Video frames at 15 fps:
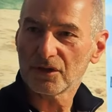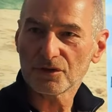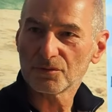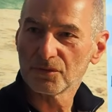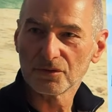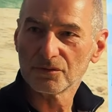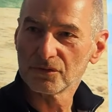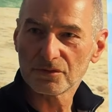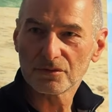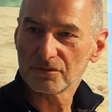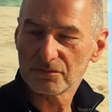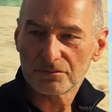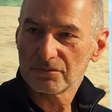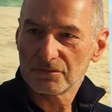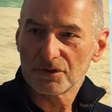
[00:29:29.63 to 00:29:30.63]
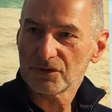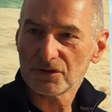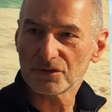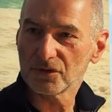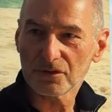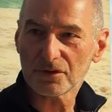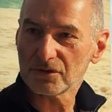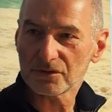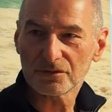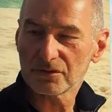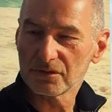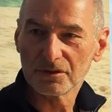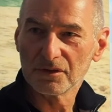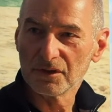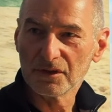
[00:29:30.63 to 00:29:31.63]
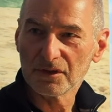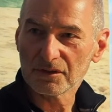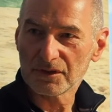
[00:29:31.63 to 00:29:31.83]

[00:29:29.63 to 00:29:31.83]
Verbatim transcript: dass man uns das sagt, mhm.